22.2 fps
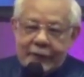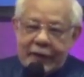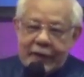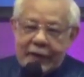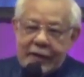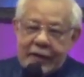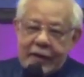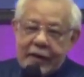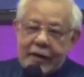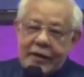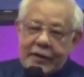
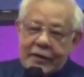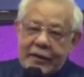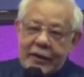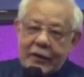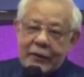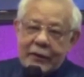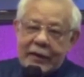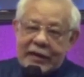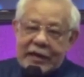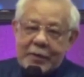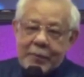Kadang-kadang
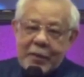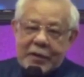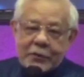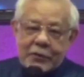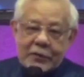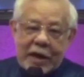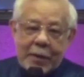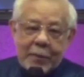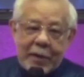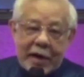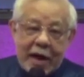kalau kita
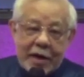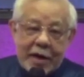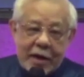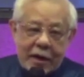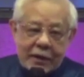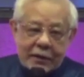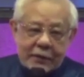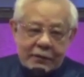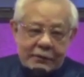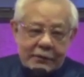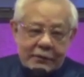masuk kamar
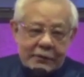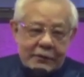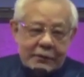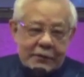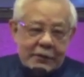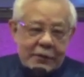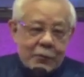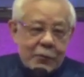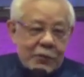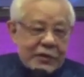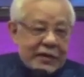anak,
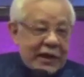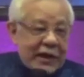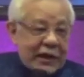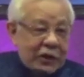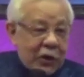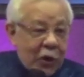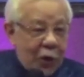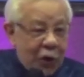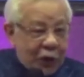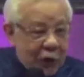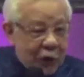Musik
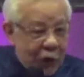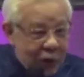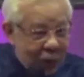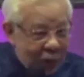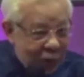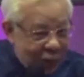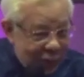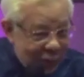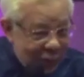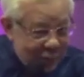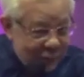ketok-ketok.
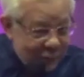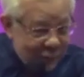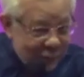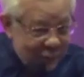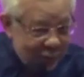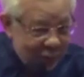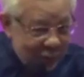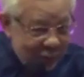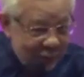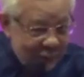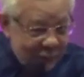
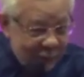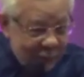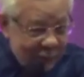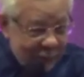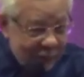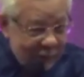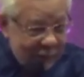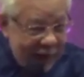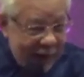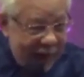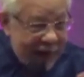
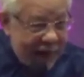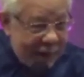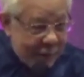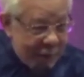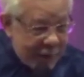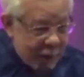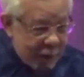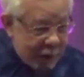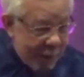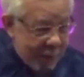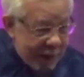Anak
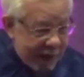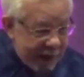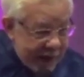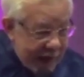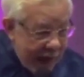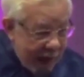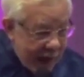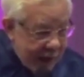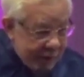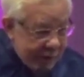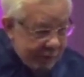masuk kamar
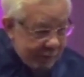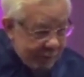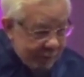kita.